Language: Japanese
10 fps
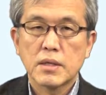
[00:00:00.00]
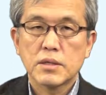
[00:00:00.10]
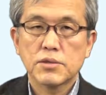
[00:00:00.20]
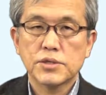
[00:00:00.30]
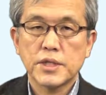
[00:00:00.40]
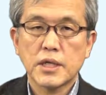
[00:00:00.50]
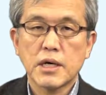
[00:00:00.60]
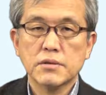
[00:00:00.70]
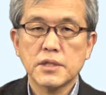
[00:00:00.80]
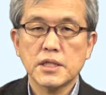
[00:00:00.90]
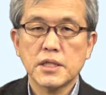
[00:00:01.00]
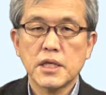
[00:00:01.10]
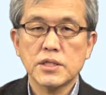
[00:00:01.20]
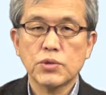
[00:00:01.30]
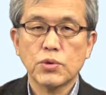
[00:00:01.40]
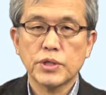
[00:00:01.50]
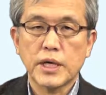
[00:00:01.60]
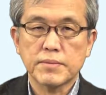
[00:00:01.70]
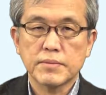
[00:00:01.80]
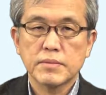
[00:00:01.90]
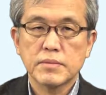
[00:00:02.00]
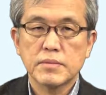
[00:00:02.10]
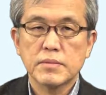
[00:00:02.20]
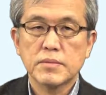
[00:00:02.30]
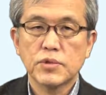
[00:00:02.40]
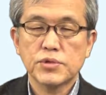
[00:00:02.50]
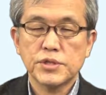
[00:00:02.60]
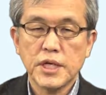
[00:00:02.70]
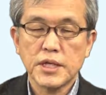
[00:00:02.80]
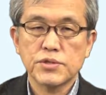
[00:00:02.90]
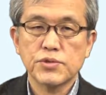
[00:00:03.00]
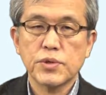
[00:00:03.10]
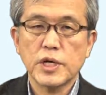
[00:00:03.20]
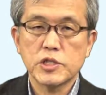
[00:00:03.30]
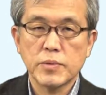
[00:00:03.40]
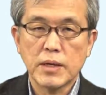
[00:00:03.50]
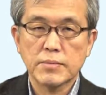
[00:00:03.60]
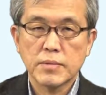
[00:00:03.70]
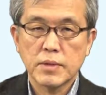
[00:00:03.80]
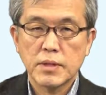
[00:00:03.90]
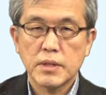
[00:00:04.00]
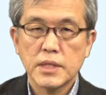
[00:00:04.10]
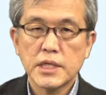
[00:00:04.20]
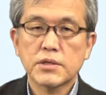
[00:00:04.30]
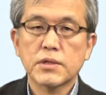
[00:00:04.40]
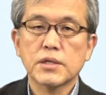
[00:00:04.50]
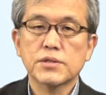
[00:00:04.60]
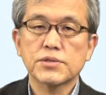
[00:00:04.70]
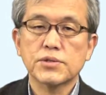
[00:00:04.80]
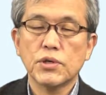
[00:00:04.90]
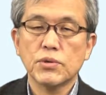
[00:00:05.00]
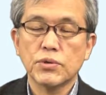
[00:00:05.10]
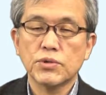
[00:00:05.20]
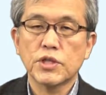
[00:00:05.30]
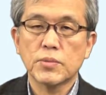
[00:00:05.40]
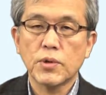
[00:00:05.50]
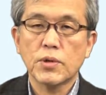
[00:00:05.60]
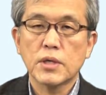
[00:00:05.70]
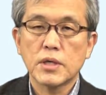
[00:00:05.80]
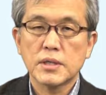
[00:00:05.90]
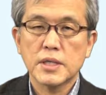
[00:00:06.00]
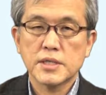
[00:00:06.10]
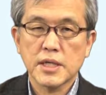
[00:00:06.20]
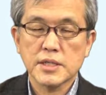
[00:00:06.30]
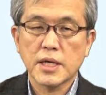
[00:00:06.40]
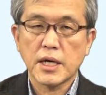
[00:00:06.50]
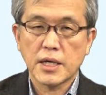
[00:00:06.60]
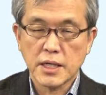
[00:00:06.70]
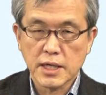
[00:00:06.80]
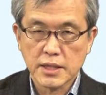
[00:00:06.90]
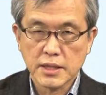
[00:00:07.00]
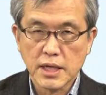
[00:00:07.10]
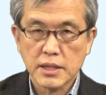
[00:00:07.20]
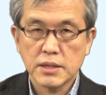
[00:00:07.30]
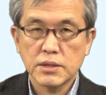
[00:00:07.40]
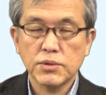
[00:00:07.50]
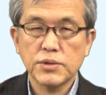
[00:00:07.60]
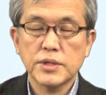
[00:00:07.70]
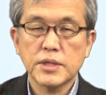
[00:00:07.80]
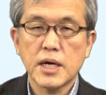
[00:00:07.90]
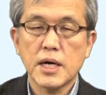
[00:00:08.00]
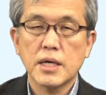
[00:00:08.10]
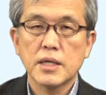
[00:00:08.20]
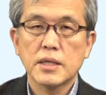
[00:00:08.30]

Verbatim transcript: そして確定的な条件として18番いくら薬を飲んでも熱が下がらなかったといった